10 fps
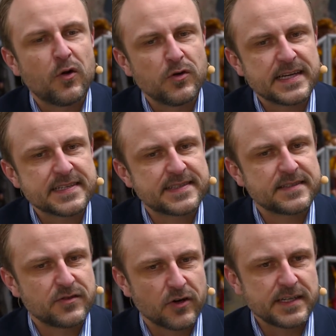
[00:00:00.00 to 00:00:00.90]
Und das
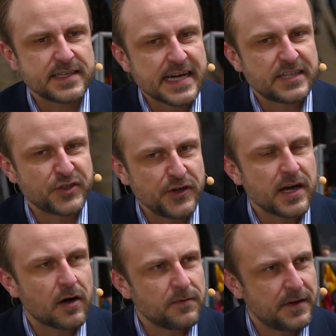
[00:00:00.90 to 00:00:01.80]
deutet ja schon
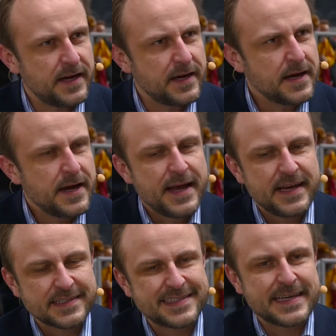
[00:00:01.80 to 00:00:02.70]
darauf hin,
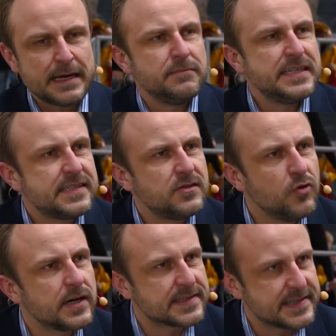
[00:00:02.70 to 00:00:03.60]
dass es eben nicht
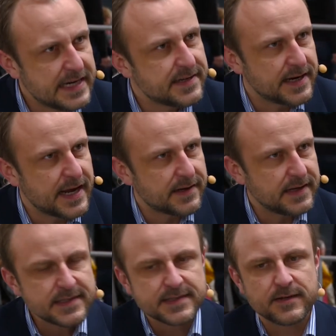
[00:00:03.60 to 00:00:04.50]
nur das Internet
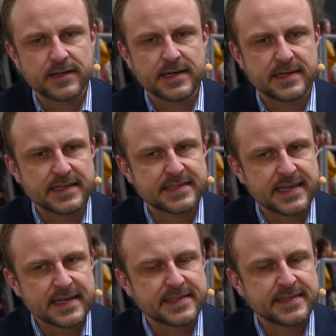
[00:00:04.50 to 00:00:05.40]
ist, sondern dass
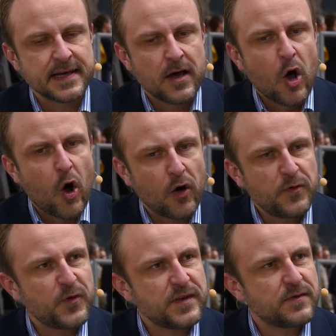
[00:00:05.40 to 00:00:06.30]
das
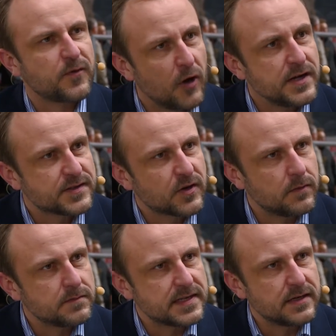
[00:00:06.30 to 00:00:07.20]
häufig
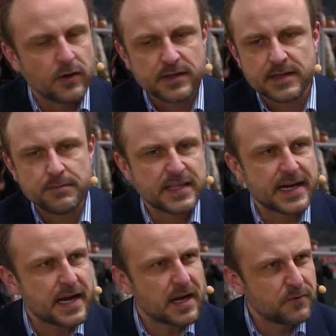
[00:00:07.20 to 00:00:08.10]
Freundesgruppen sind, Leute, die
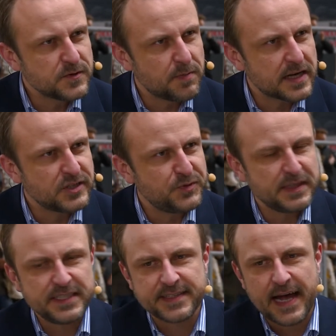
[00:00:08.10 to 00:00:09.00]
miteinander Fußball
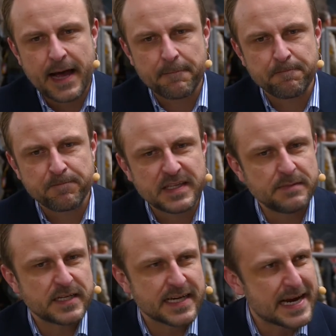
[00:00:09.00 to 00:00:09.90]
gespielt haben,
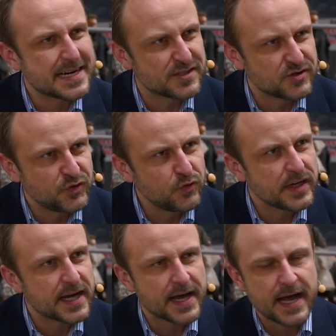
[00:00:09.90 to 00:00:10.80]
die miteinander zur
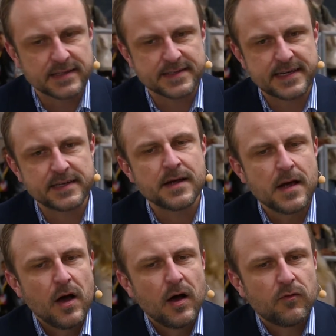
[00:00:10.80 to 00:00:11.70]
Schule gegangen sind,
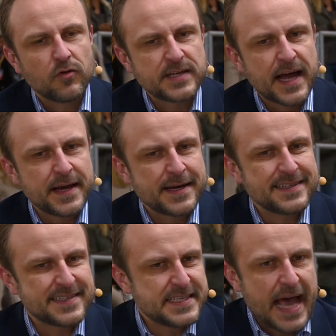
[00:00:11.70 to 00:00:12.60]
wo dann
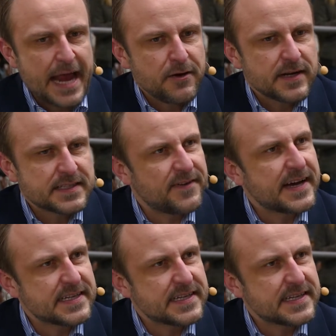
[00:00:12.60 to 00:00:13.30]
sich ein oder zwei